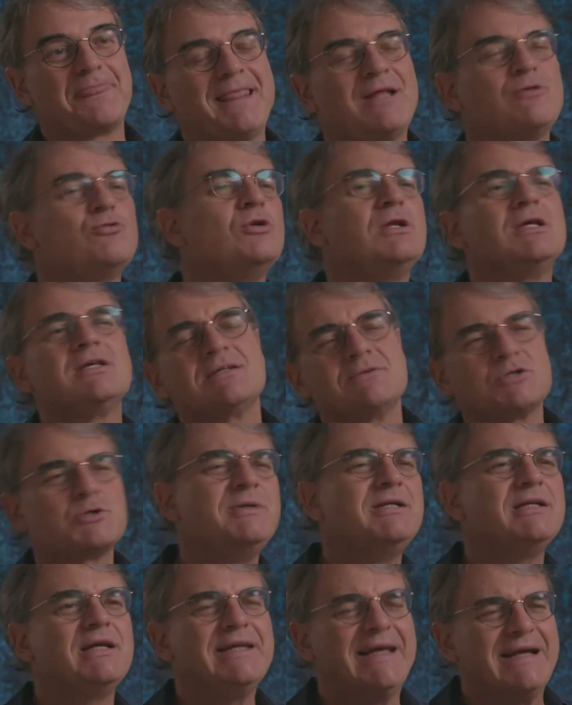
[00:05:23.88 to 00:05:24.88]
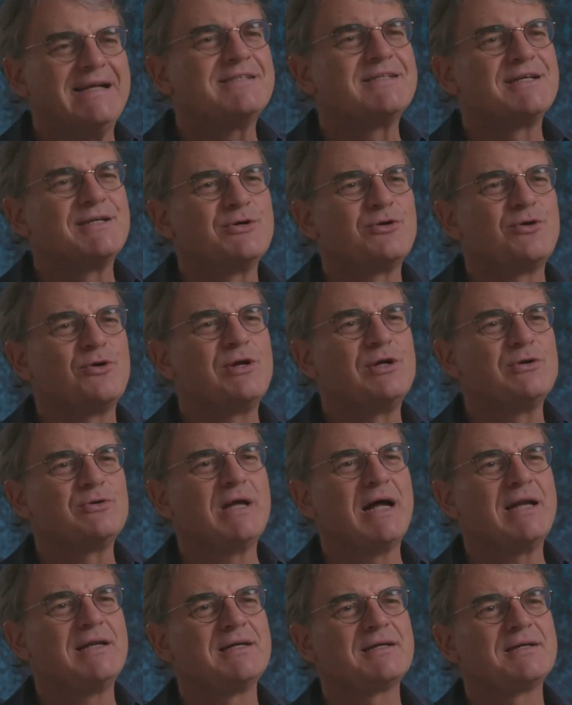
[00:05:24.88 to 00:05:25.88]
Natürlich spielen da die Eltern eine Rolle
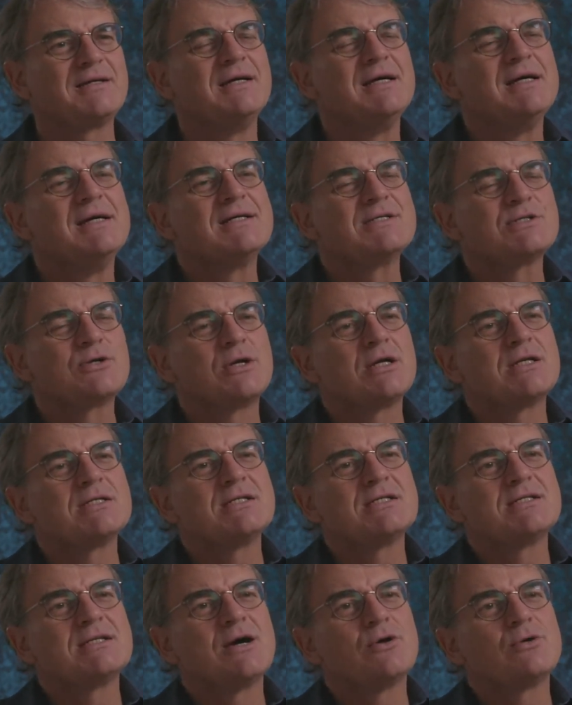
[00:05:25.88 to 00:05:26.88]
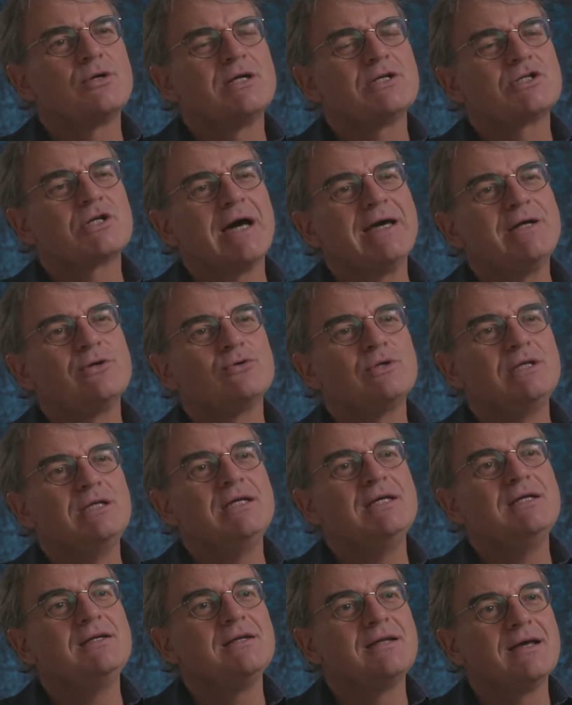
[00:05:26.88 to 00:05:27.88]
und andere, sondern es ist ja auch eine Entscheidung,
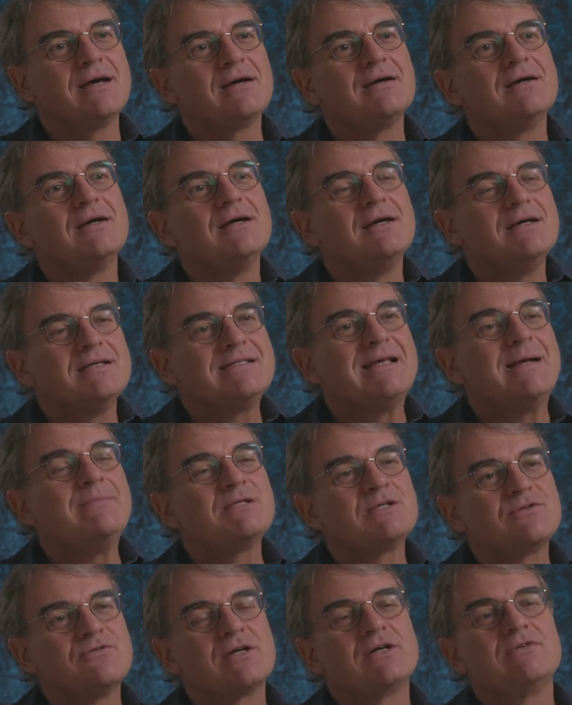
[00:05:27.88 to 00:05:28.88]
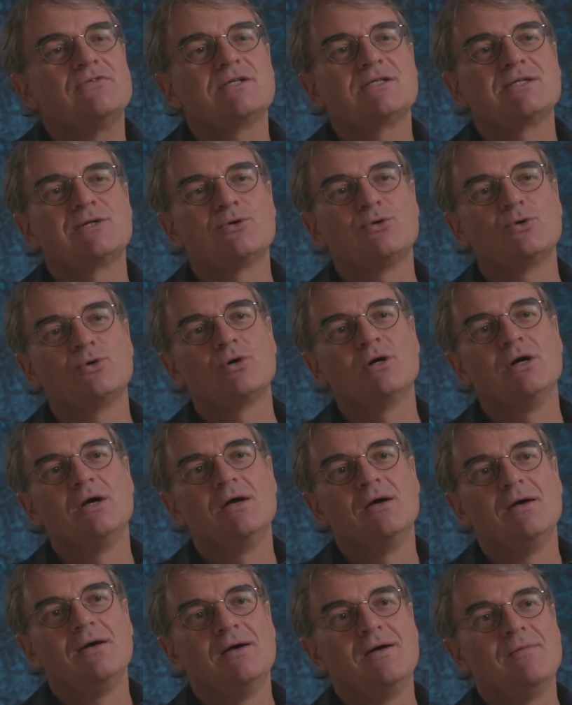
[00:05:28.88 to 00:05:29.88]
die in der Selbstvergewisserung
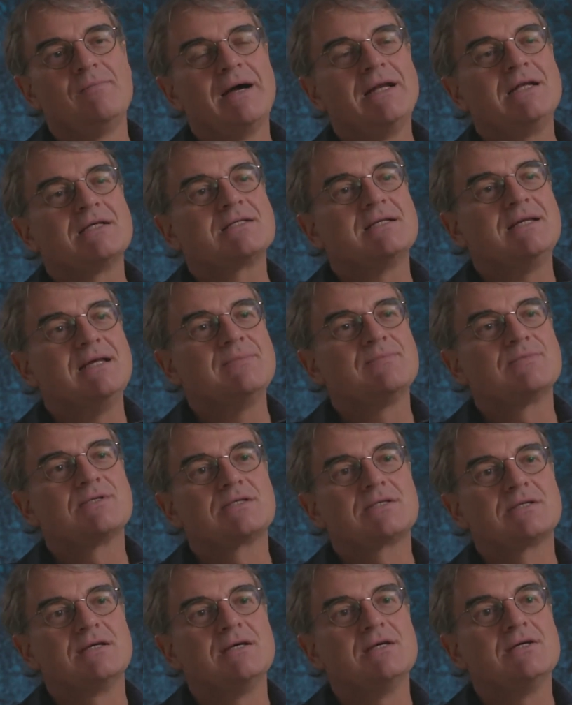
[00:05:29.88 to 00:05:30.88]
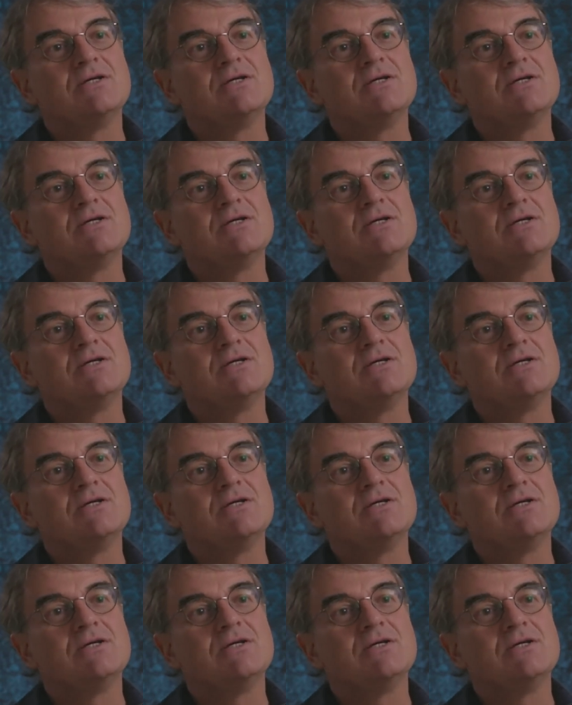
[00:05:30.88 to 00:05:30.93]
äh, meines Lebens